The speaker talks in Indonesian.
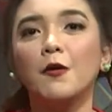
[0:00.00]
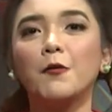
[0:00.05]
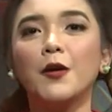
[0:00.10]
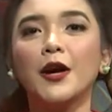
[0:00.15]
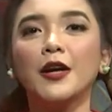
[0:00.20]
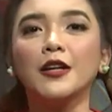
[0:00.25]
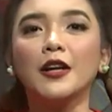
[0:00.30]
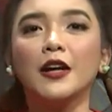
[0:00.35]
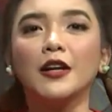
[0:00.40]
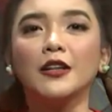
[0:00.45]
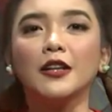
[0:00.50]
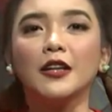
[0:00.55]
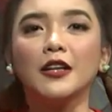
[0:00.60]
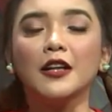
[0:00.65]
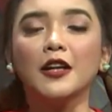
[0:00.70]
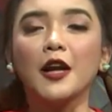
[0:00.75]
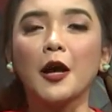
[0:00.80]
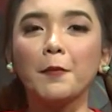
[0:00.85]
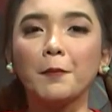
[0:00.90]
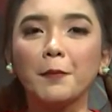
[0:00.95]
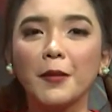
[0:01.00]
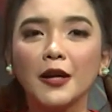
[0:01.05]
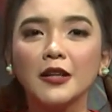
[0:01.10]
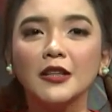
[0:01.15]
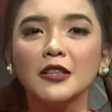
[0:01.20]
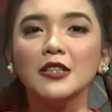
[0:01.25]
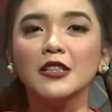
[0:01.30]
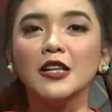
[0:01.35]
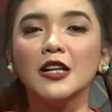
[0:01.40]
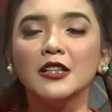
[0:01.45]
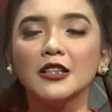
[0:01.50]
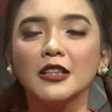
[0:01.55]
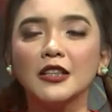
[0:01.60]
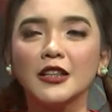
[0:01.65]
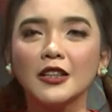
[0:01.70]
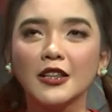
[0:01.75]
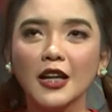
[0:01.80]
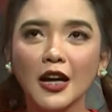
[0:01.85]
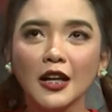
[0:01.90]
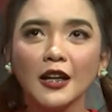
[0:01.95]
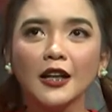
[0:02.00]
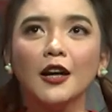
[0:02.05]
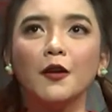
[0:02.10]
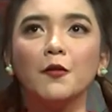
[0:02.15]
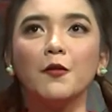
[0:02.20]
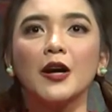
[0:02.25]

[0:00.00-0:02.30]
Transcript: wayang ini kenapa dijadikan